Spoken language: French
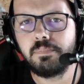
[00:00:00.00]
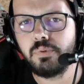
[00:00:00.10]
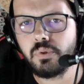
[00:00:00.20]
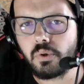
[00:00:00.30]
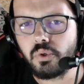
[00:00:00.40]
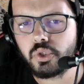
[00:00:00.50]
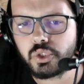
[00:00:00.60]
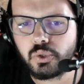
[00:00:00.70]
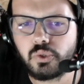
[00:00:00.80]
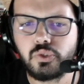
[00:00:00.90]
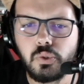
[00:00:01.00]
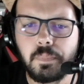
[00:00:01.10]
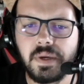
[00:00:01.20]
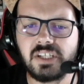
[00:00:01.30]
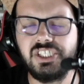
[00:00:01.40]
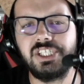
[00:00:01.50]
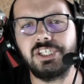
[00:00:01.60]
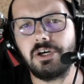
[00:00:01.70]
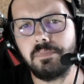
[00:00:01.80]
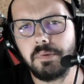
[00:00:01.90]
pour le show Super
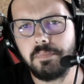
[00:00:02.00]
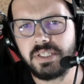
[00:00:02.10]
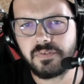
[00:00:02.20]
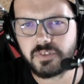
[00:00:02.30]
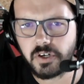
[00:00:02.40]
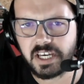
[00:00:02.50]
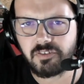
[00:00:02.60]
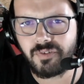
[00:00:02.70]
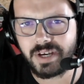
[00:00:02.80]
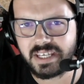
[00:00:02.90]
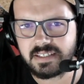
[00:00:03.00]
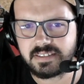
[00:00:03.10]
D-Cup 1995.